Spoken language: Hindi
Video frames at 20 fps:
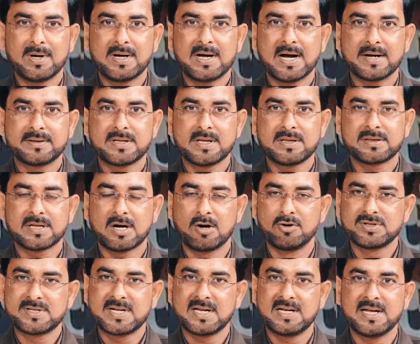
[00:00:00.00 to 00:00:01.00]
वे घर से
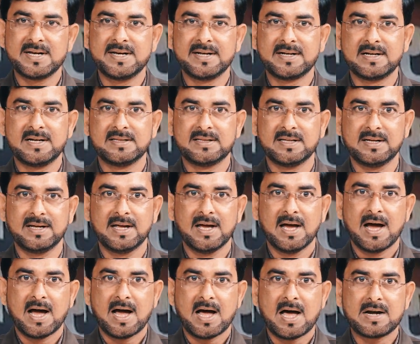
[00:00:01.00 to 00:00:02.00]
शौच के लिए निकली थीं
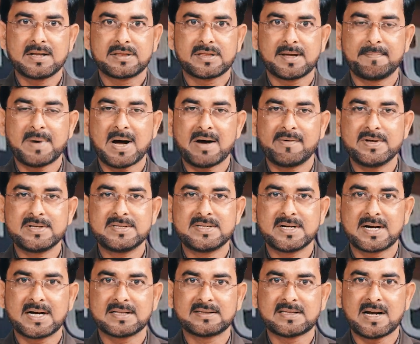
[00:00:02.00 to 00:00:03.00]
हर संभावित
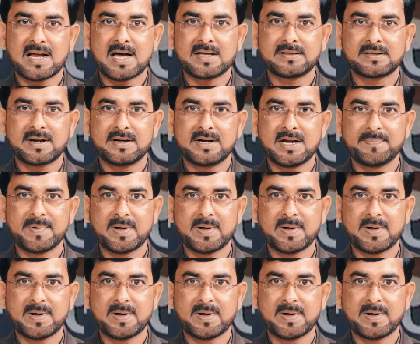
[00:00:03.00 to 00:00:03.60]
जगह तलाश करने